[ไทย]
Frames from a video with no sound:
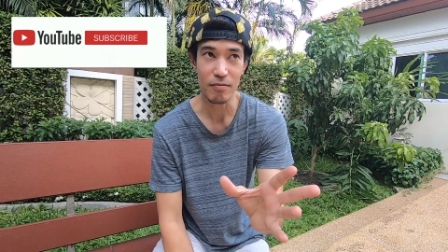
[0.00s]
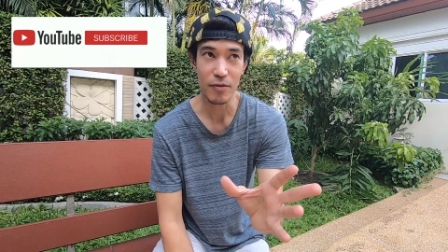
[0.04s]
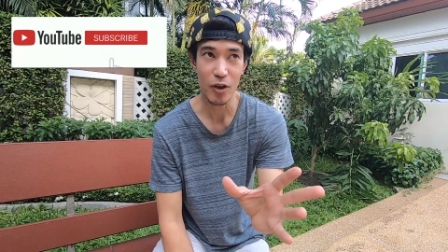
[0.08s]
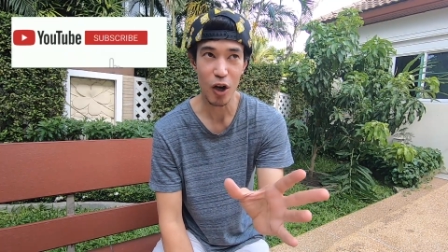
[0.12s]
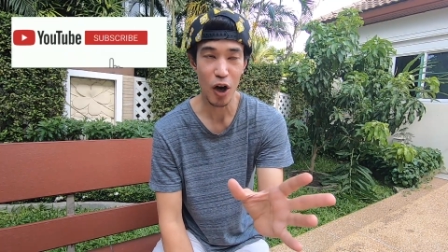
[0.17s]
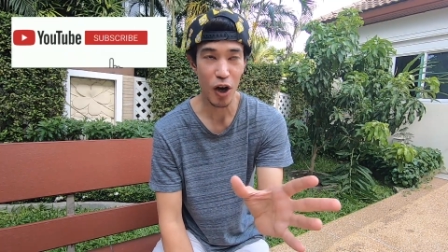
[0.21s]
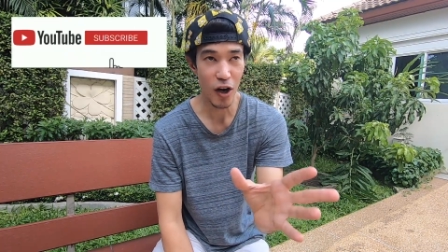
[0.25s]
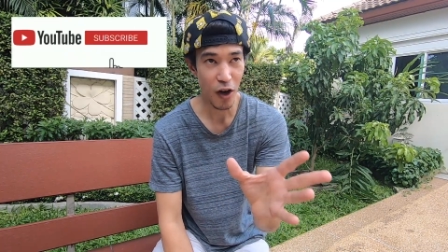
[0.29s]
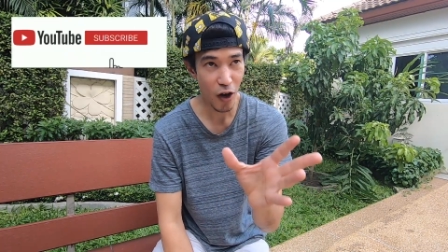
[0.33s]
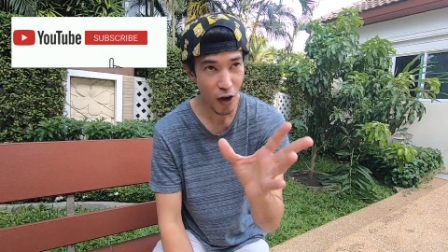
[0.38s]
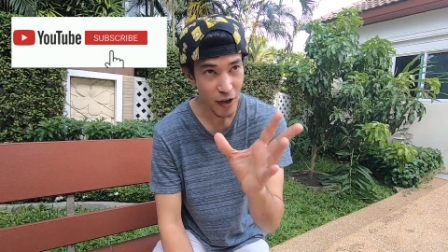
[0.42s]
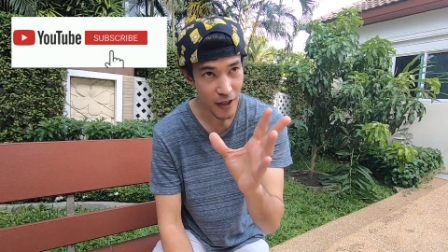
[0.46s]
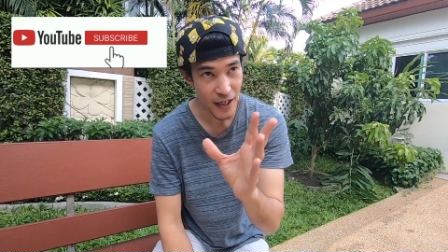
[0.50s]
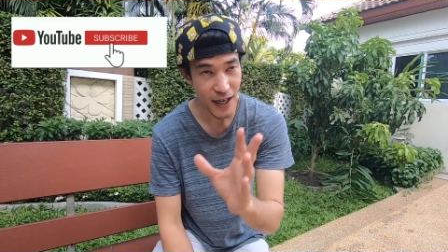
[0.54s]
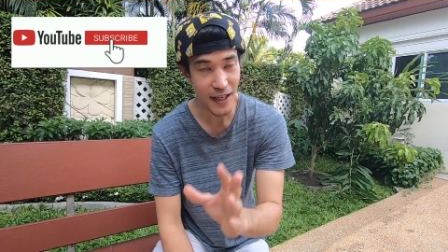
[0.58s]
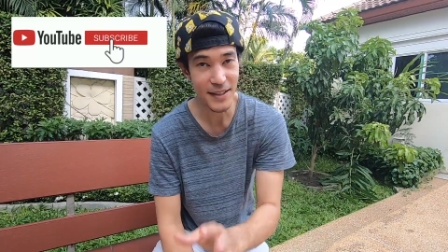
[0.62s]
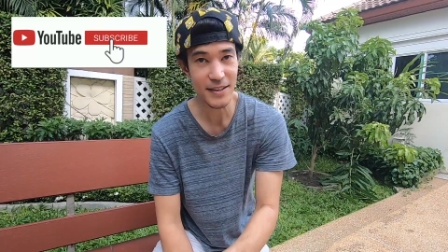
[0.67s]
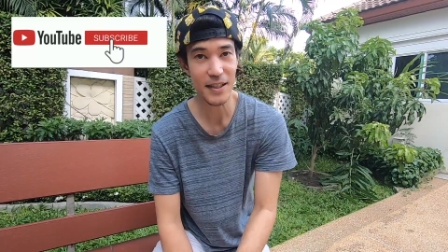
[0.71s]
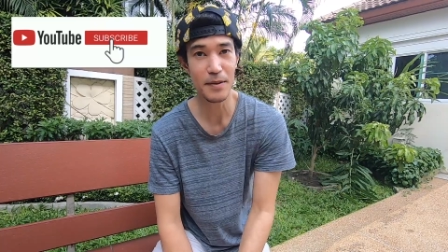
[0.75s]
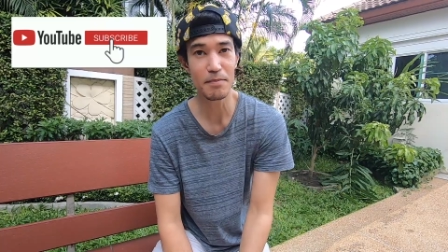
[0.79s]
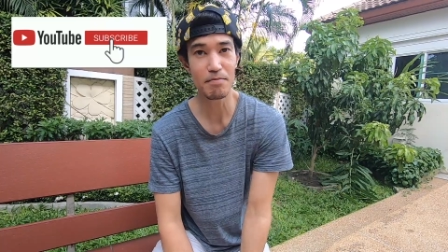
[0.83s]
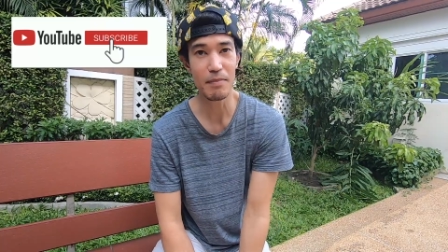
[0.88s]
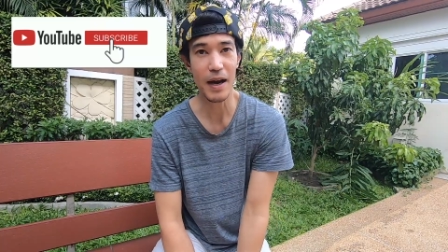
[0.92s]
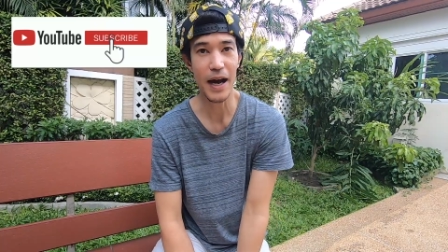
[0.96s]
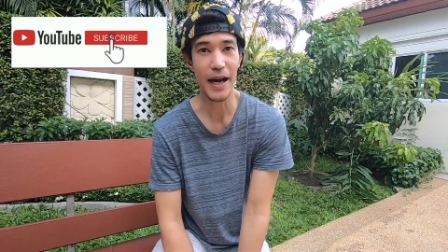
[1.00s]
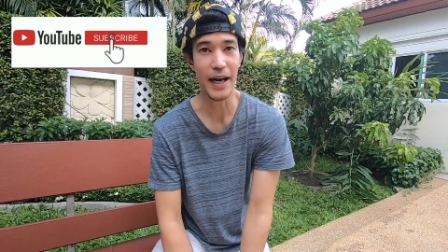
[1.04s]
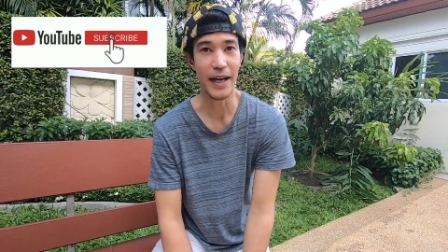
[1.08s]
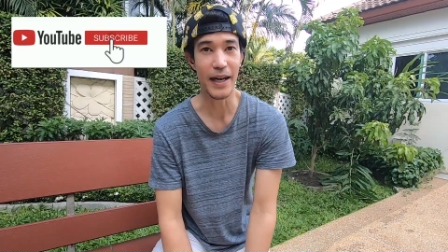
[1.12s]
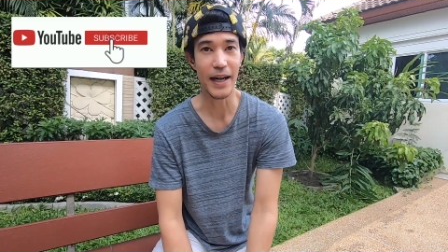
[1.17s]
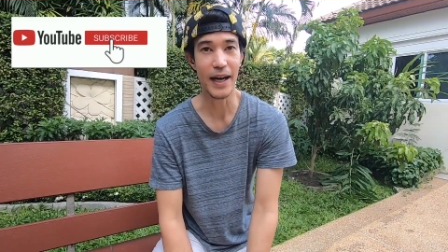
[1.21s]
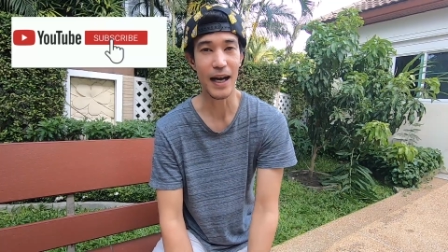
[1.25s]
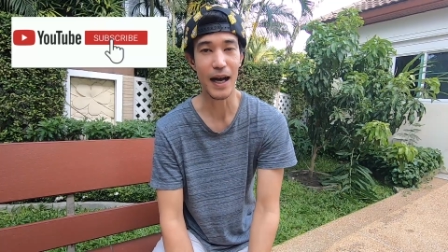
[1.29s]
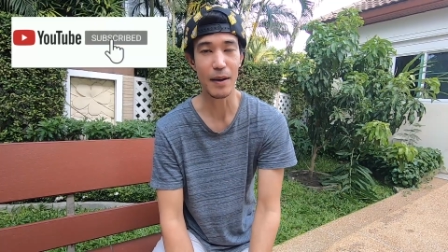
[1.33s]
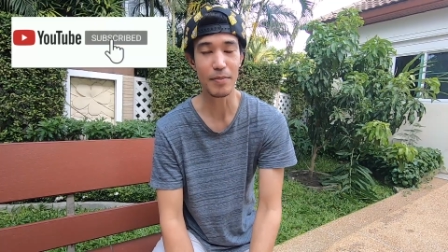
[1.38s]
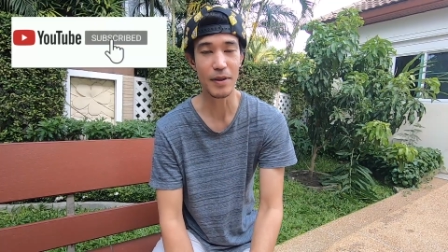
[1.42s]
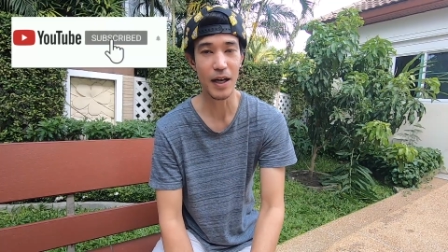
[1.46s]
ก็ค่อนข้างจะใหม่
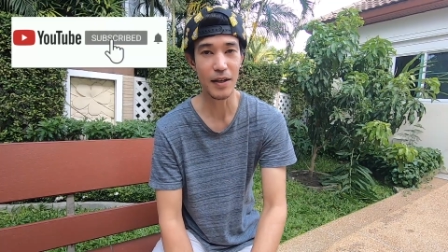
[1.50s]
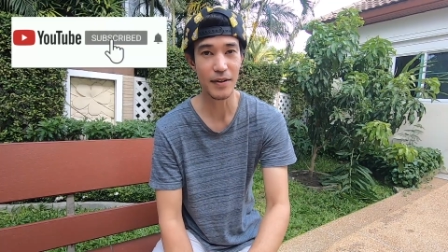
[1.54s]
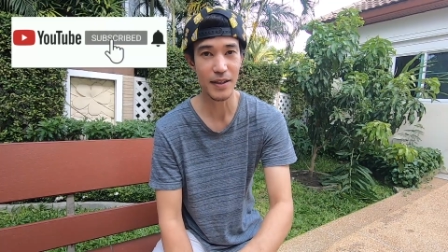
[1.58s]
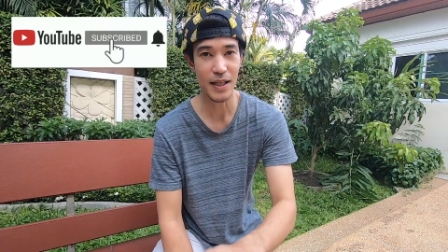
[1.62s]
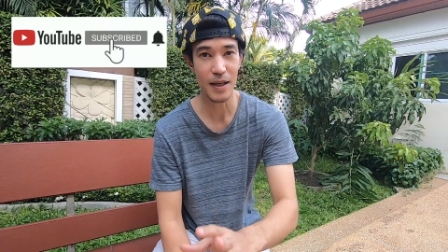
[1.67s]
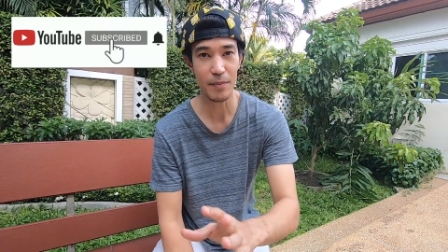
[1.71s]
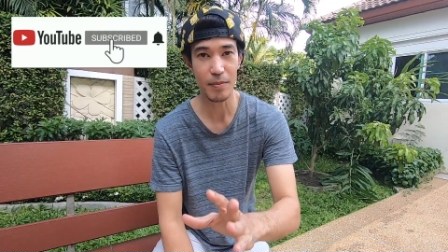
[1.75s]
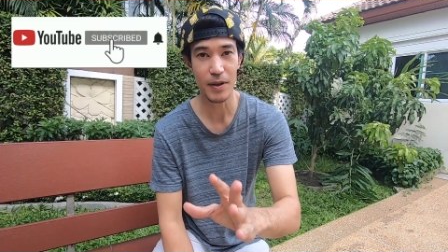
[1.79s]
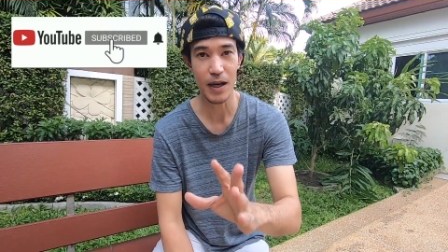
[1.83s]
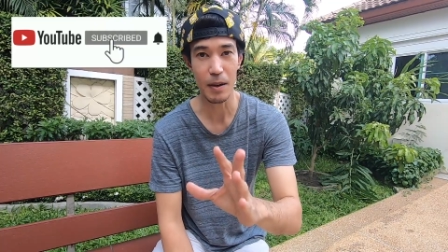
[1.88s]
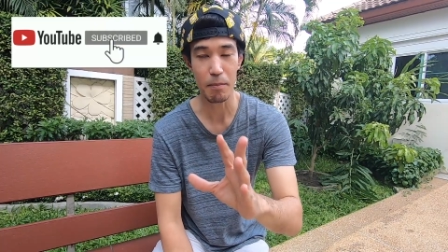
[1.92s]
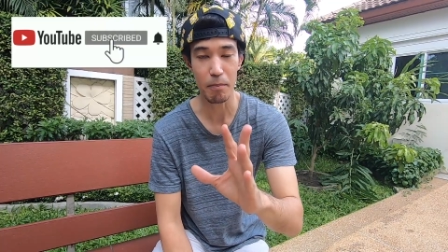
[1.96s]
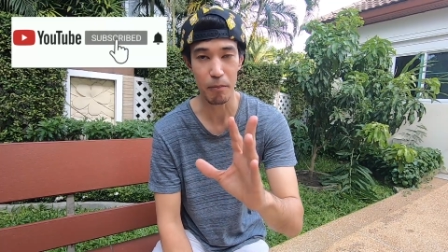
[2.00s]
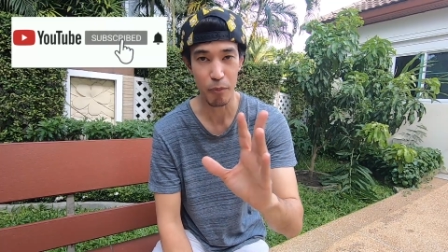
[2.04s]
นะครับถ้าเทียบกับ